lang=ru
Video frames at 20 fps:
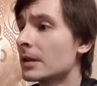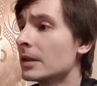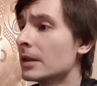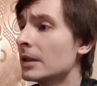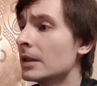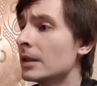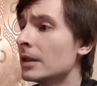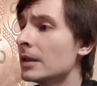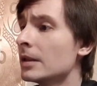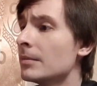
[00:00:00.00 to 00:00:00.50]

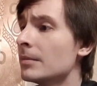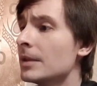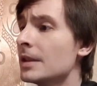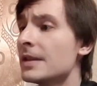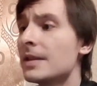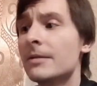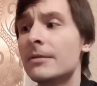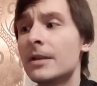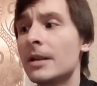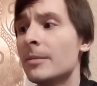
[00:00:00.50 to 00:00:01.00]
А мы
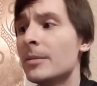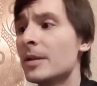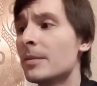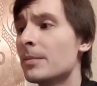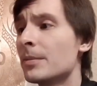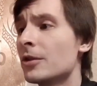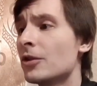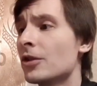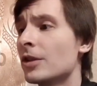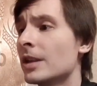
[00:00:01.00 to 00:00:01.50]
тем временем
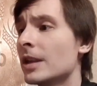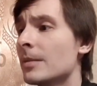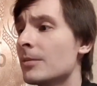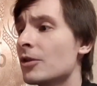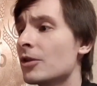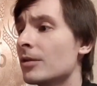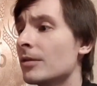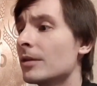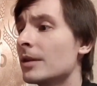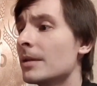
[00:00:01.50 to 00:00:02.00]
почитаем,
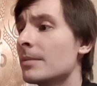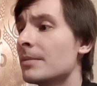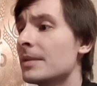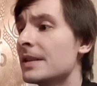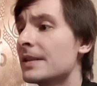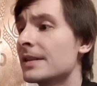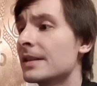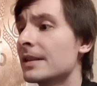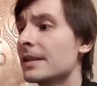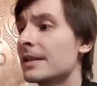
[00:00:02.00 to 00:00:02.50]
что
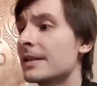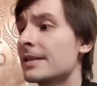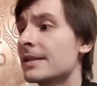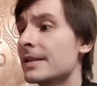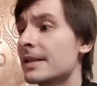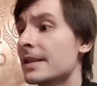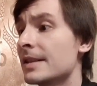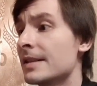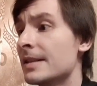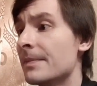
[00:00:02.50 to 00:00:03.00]
написано
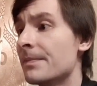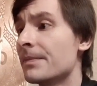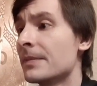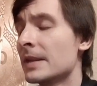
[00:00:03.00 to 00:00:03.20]
сзади.